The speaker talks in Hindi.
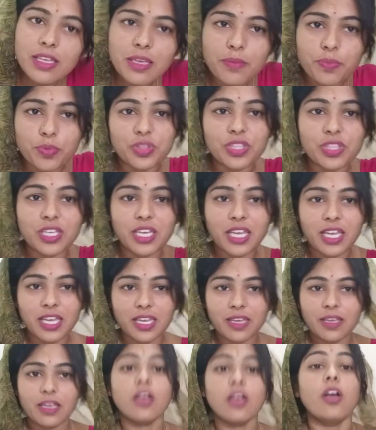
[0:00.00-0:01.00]
की पुत्री
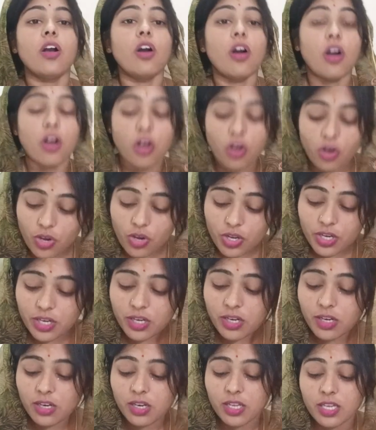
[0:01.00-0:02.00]
हैं
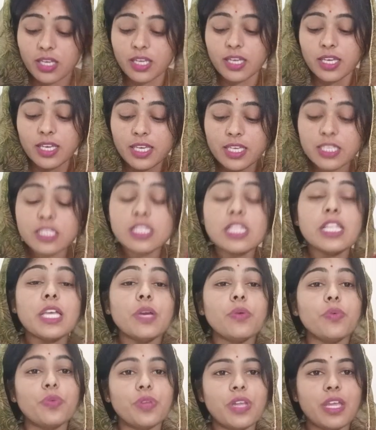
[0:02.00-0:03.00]
और
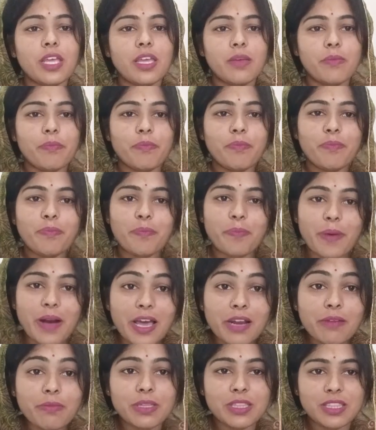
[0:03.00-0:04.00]
इसलिए उन्हें
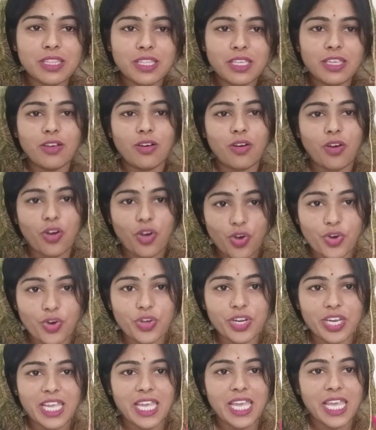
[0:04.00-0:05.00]
पार्वती
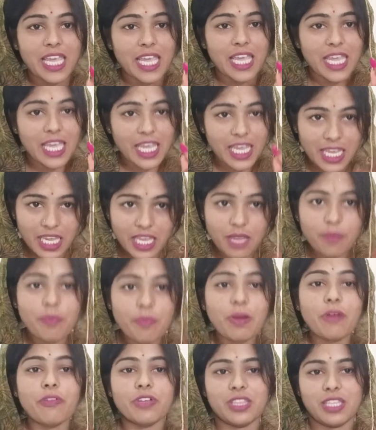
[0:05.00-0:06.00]
और
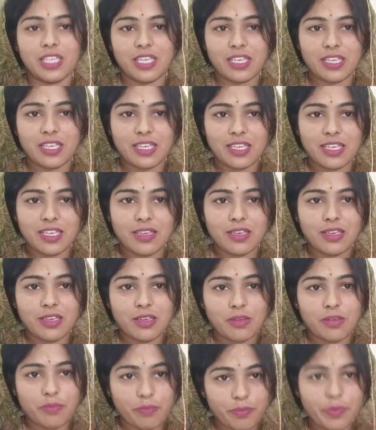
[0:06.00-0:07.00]
हेमावती
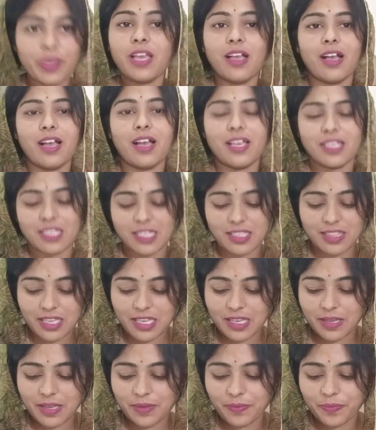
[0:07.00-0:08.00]
भी कहा
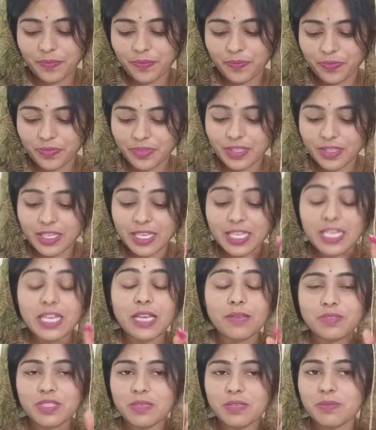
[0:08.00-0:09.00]
जाता है के
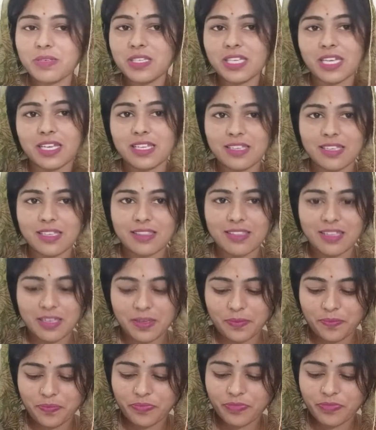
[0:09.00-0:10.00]
नाम से भी जाना जाता
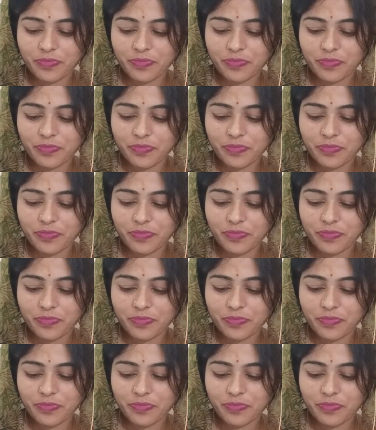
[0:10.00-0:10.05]
है